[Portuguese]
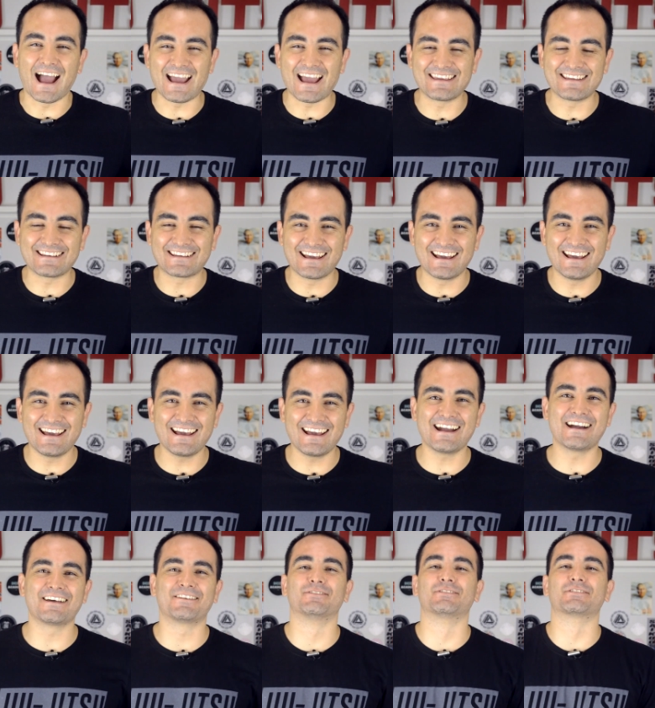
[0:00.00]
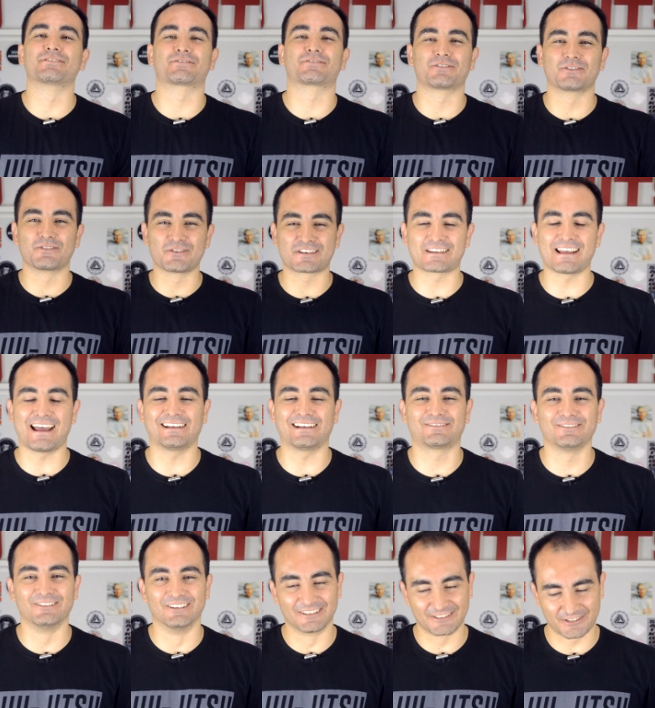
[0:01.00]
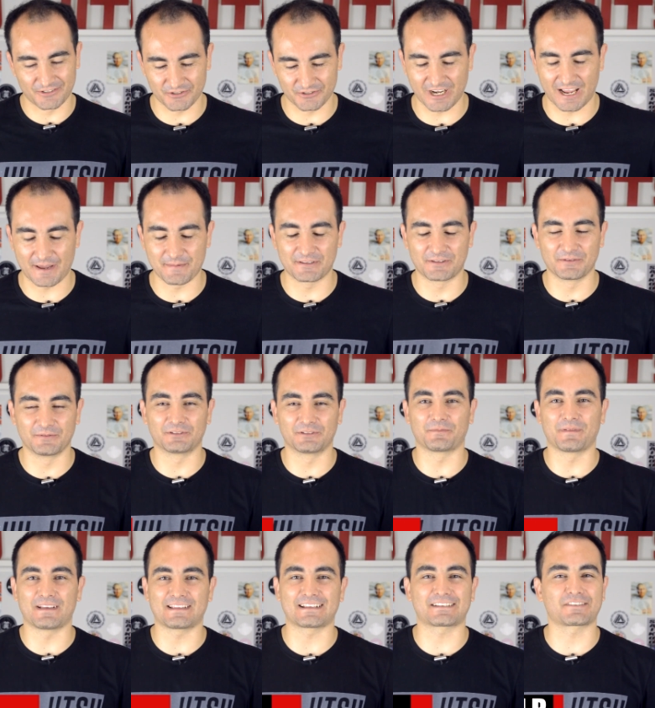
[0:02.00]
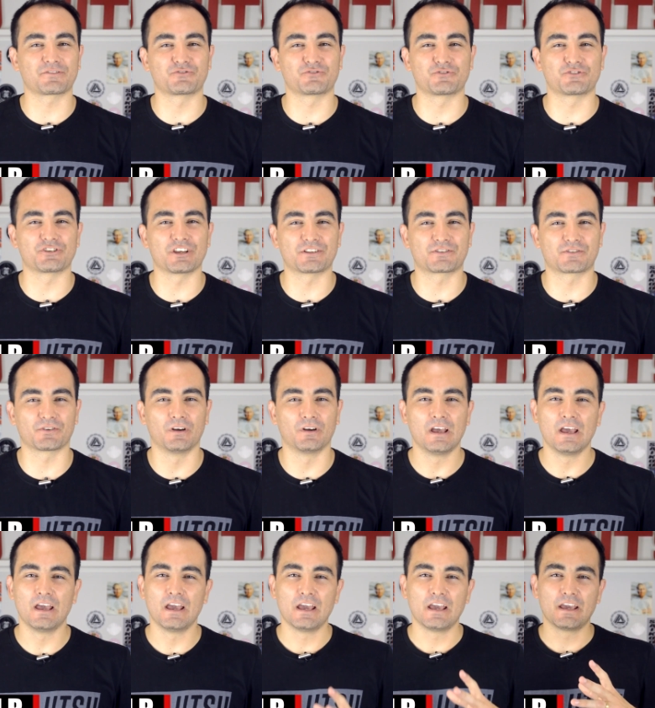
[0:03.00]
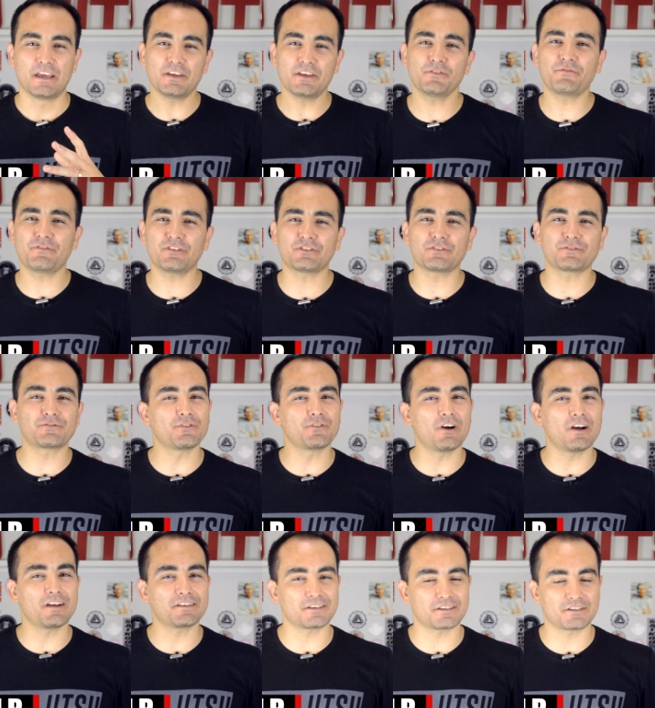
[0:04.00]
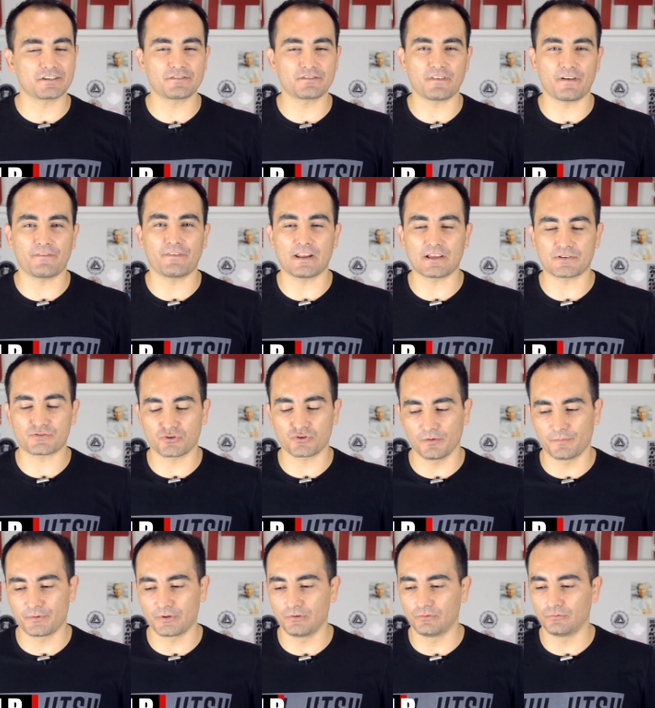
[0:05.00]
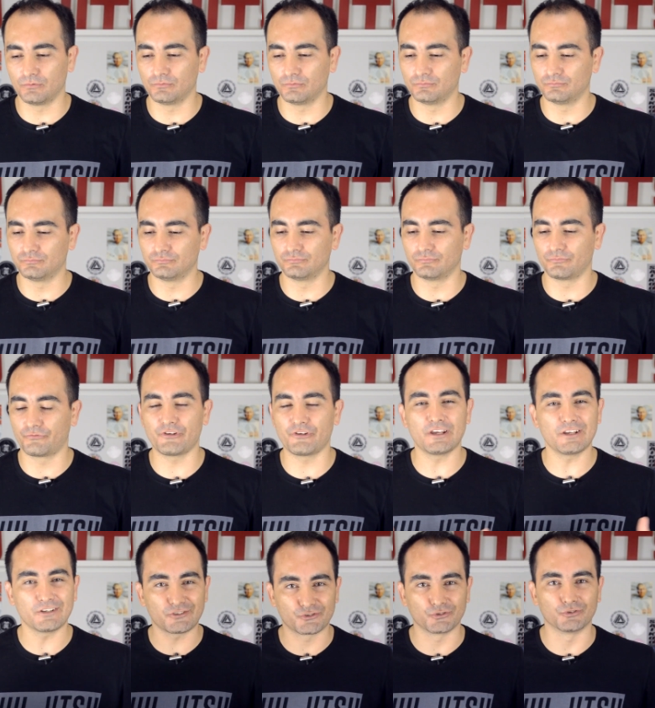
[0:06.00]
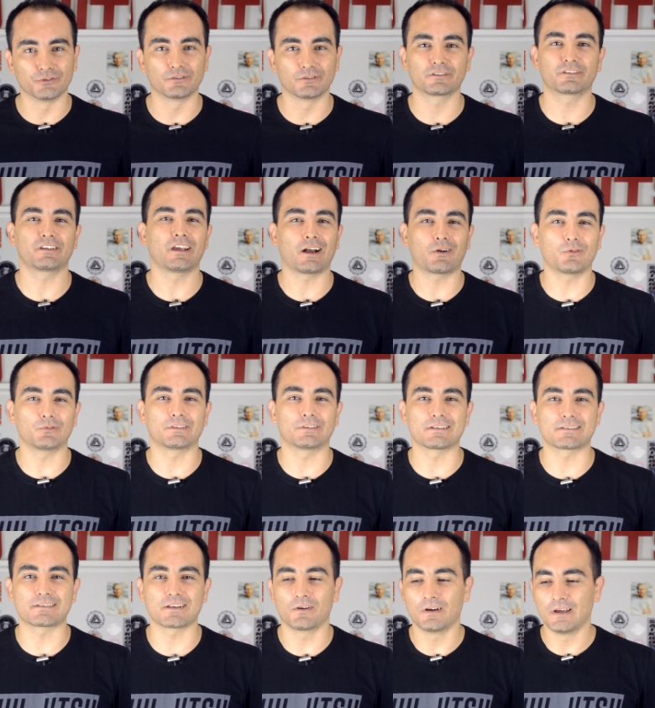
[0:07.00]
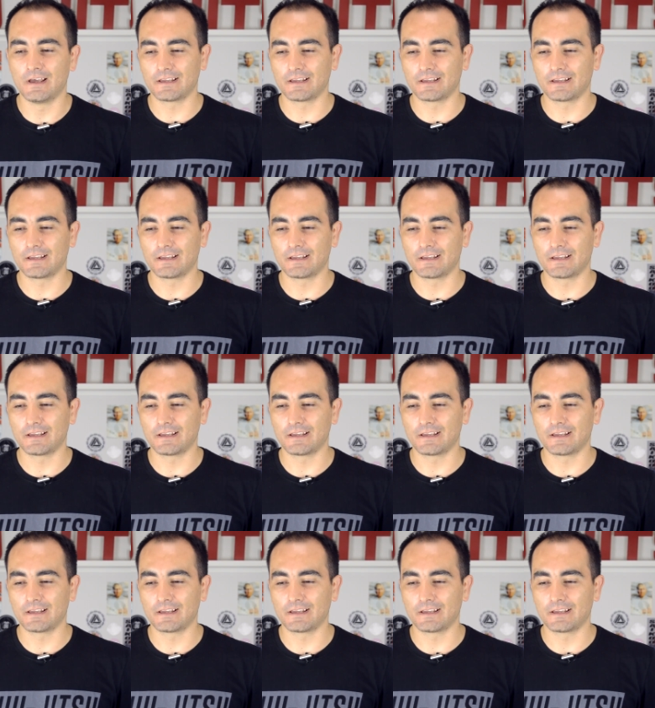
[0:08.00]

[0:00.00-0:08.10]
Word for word: aí, guerreiros, tudo certo? Eu sou Jaime do Muito Mais Ação Jiu-Jitsu. E no vídeo de hoje a gente vai falar sobre um vídeo que aconteceu,